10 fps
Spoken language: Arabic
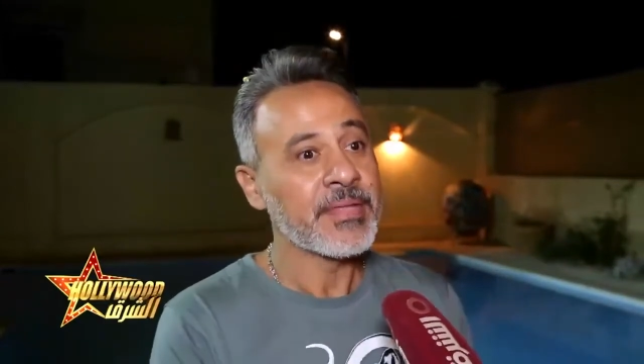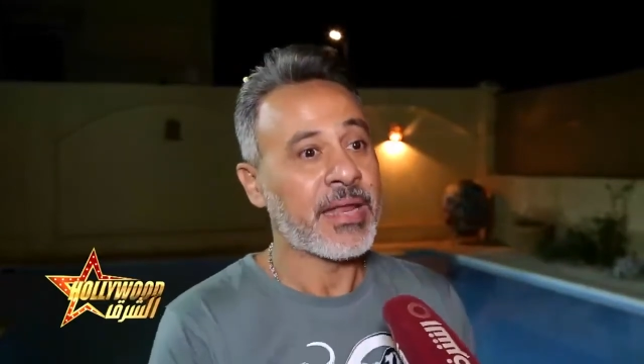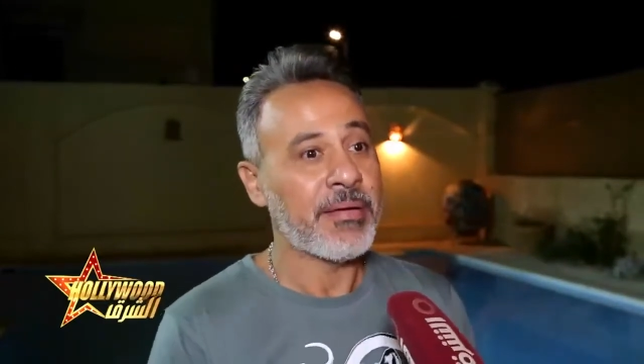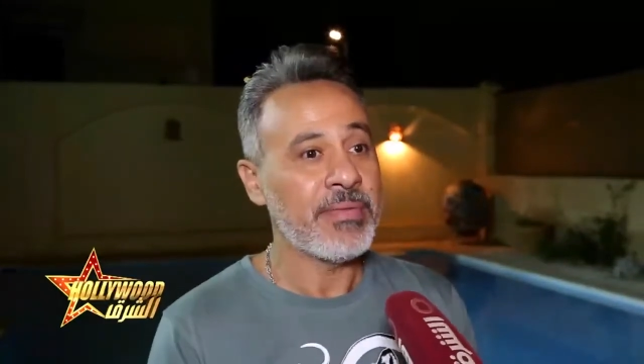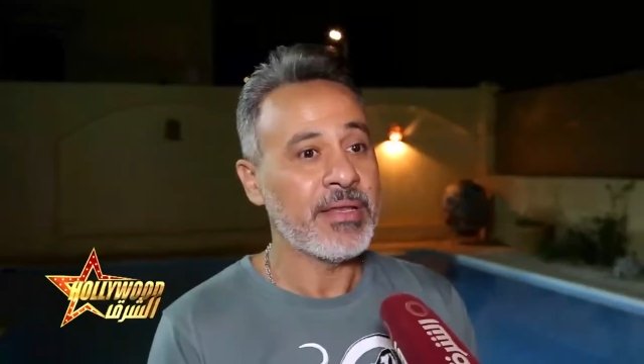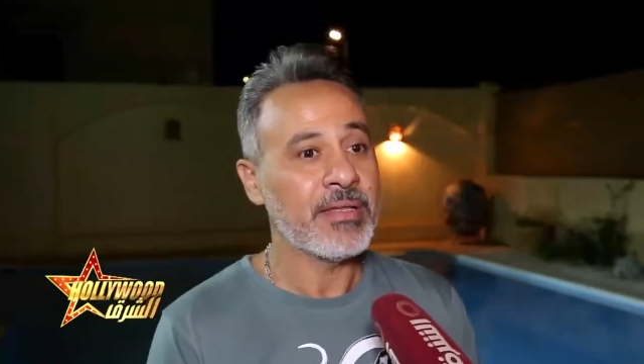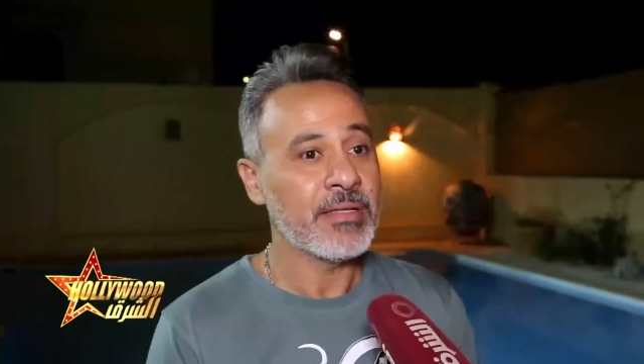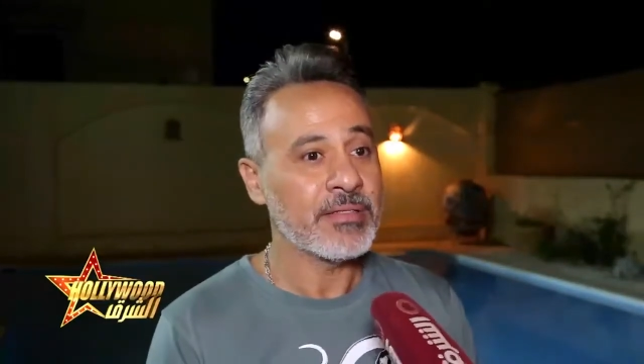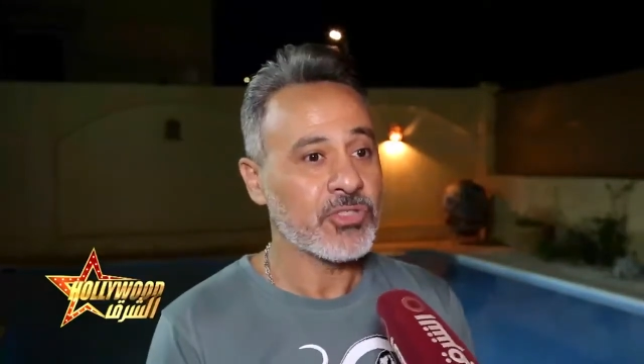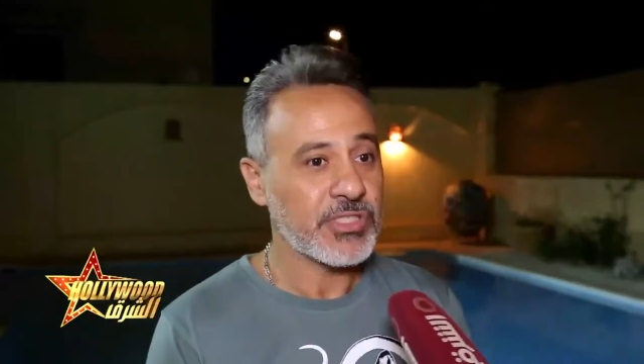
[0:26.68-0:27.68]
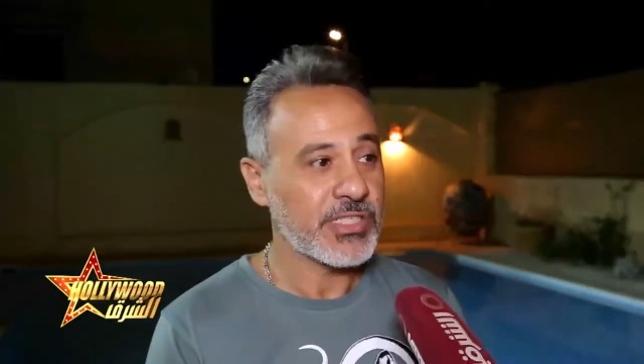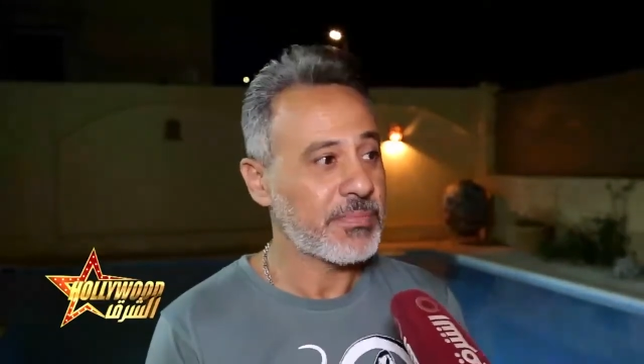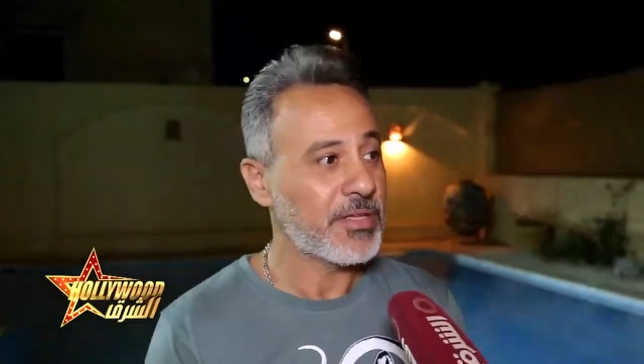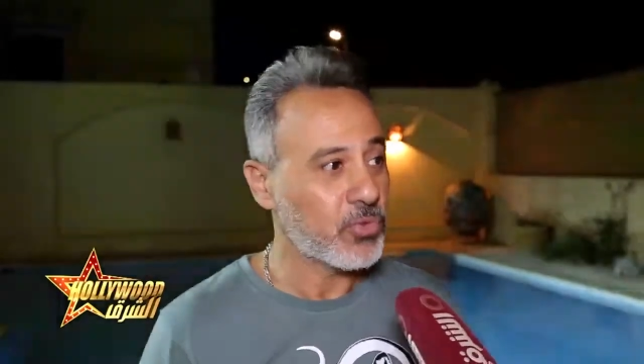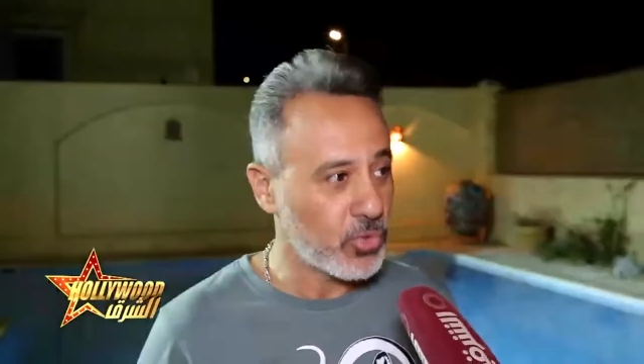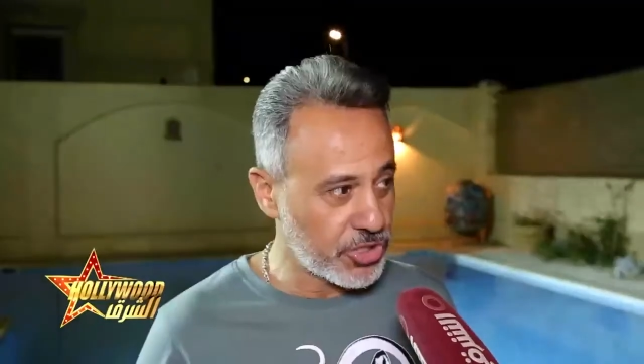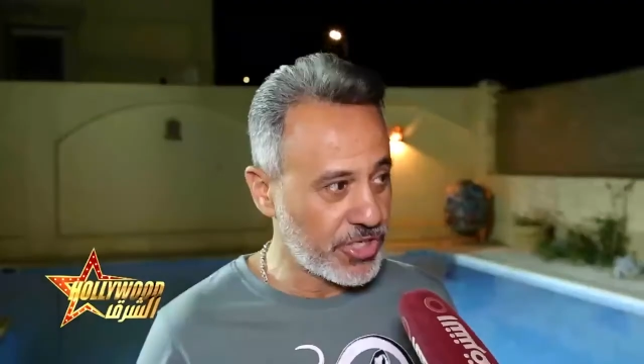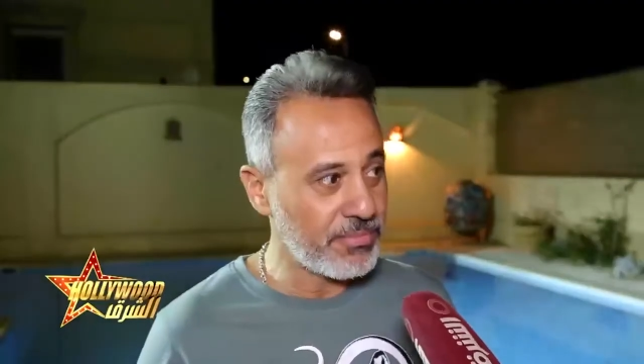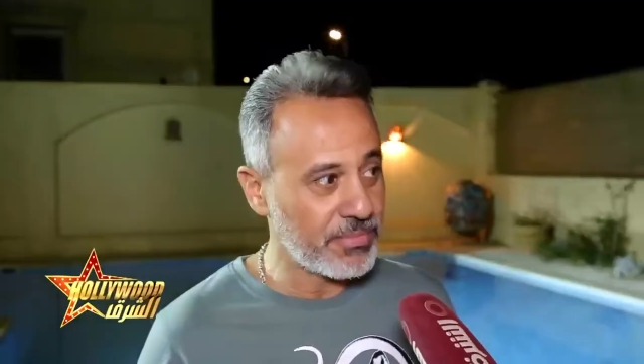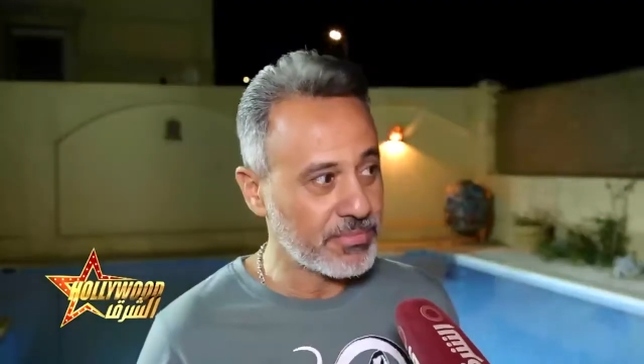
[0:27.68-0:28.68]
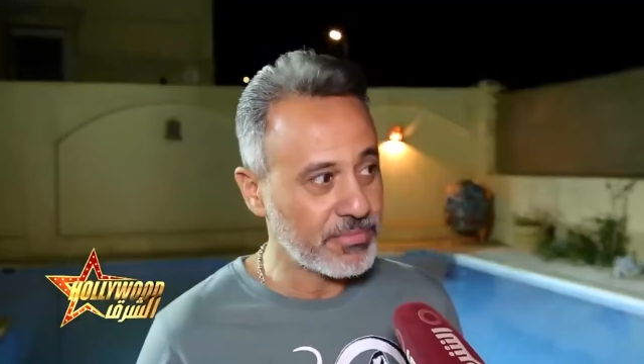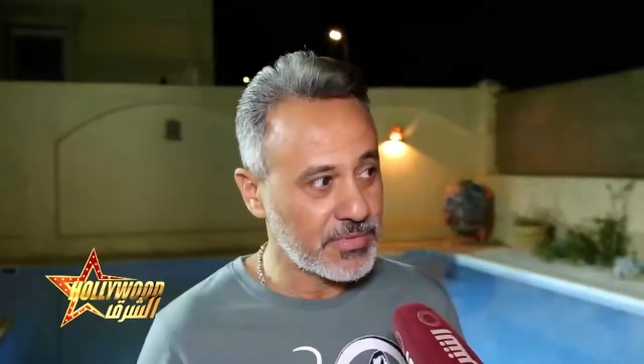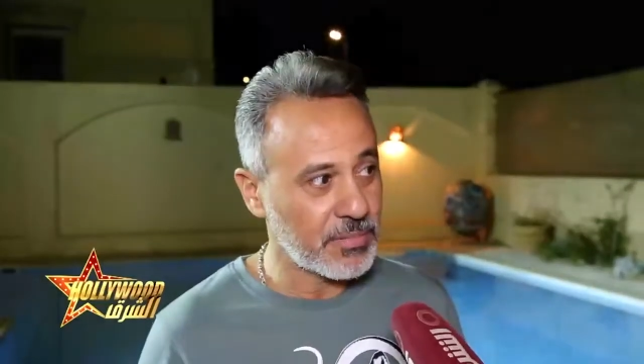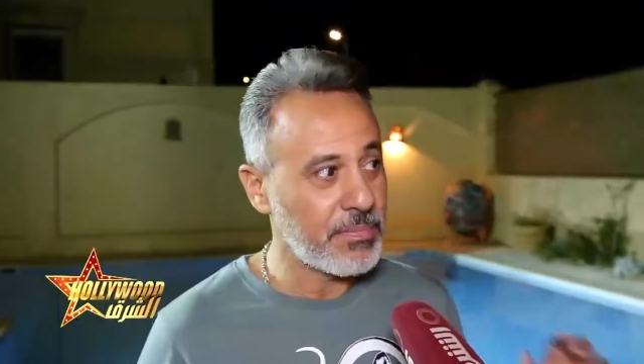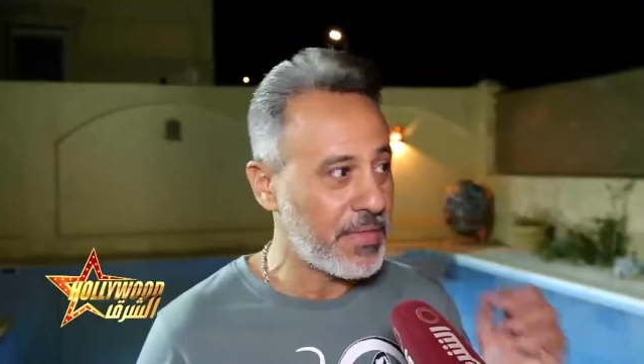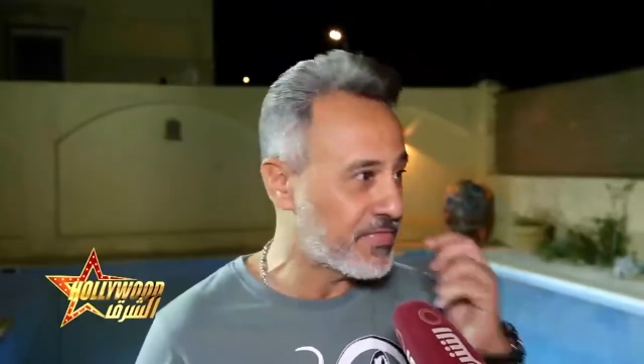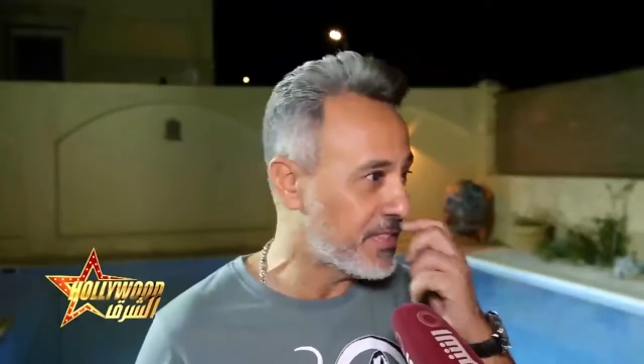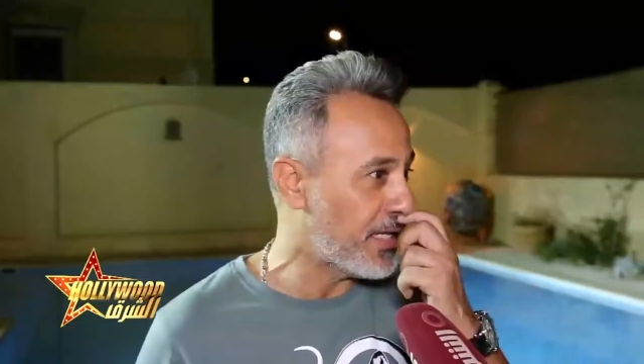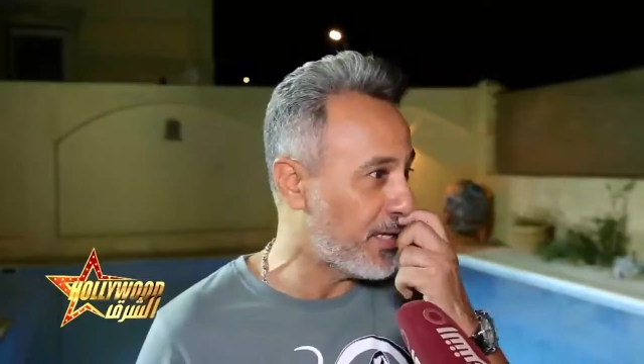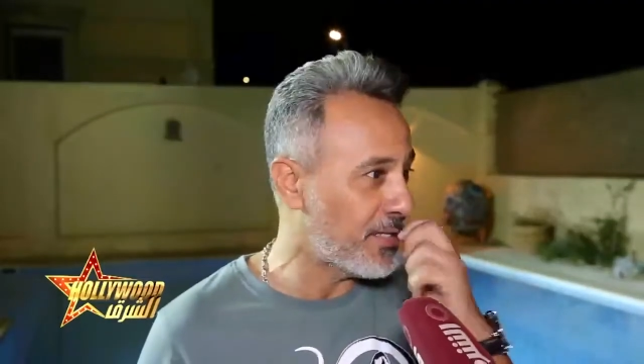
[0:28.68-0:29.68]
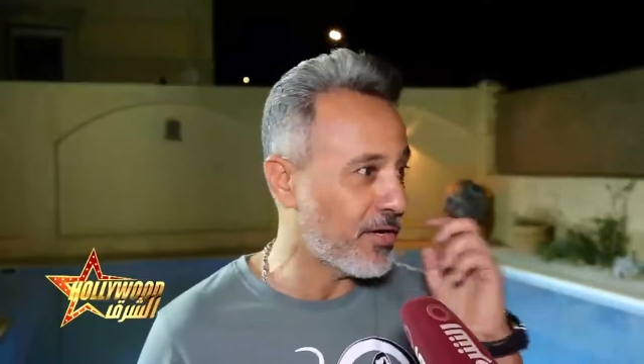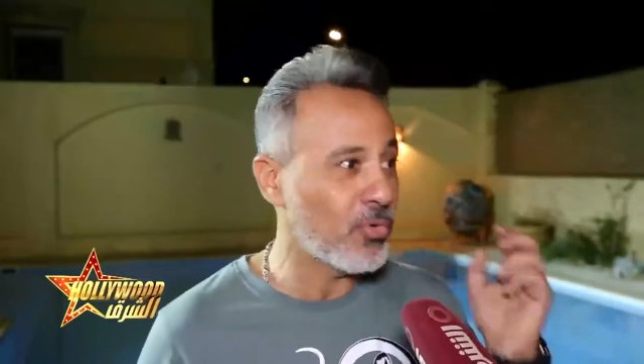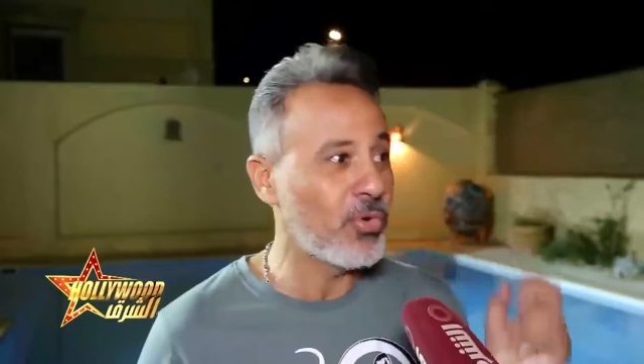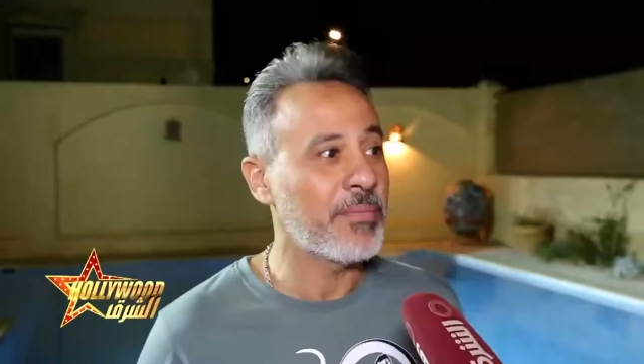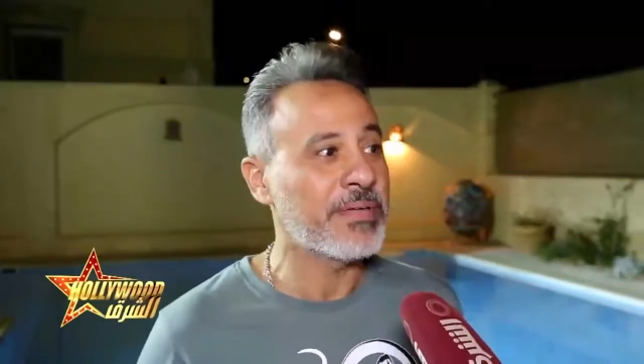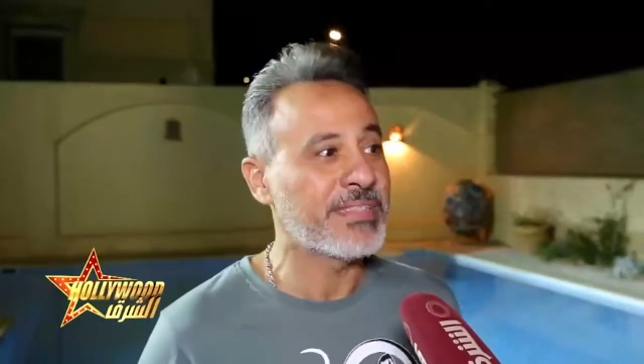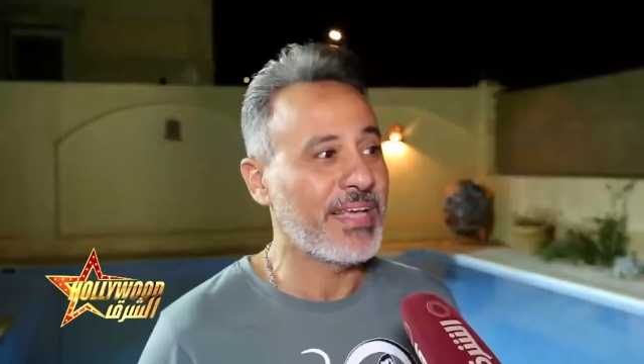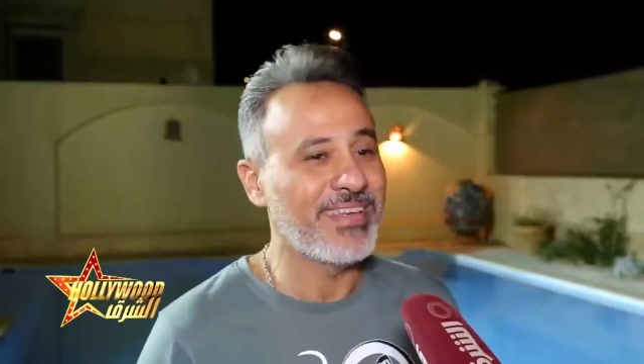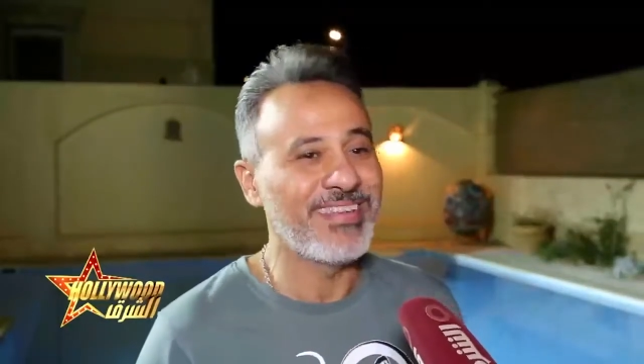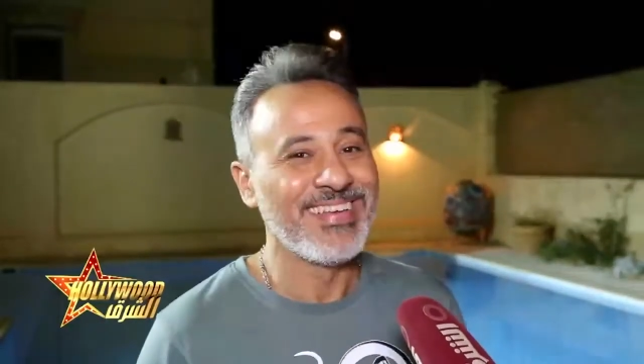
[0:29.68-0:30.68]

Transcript: أنا بعمل شخصية اسمها دكتور هشام طبيب نفسي ده اللي اقدر اقوله لك بس يعني